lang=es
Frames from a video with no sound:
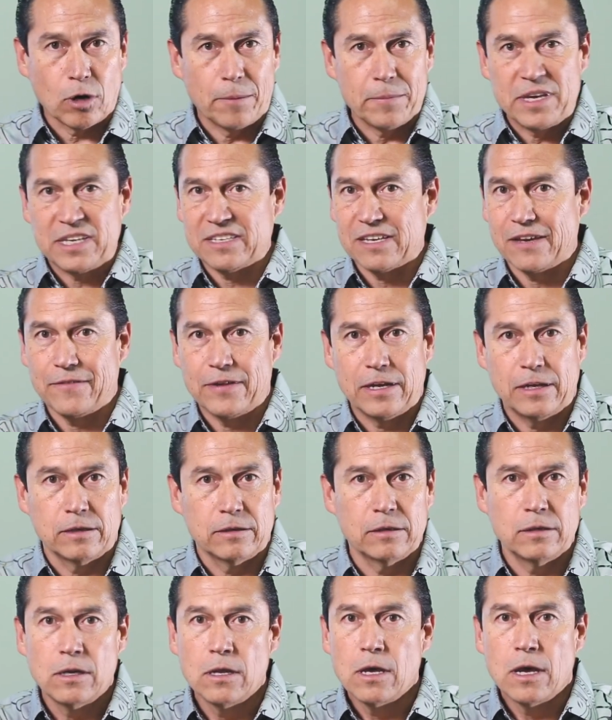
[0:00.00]
camisa
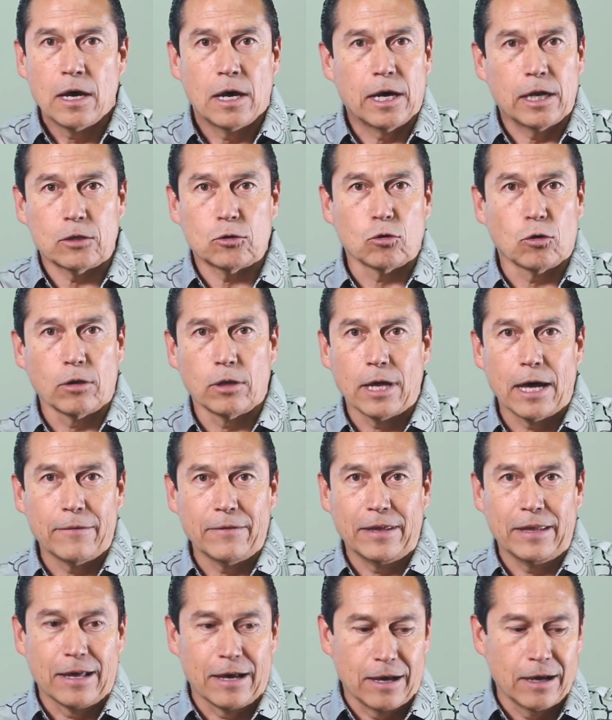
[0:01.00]
bien a toda,
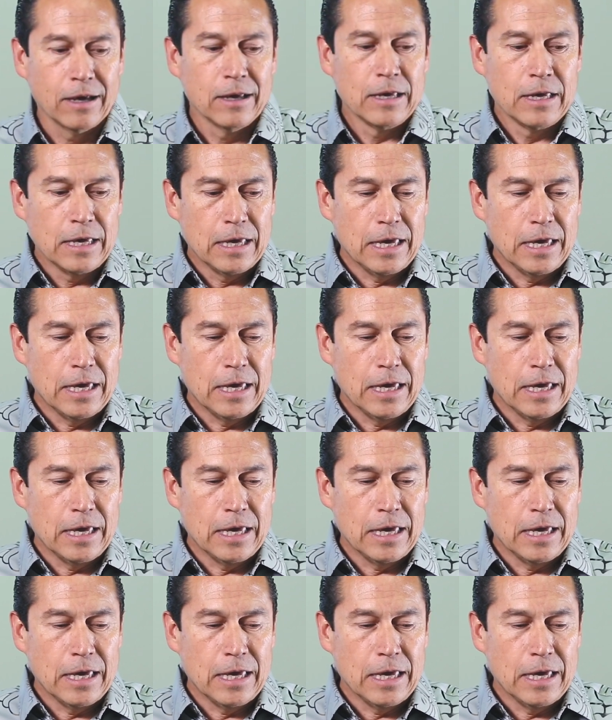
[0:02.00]
¿verdad?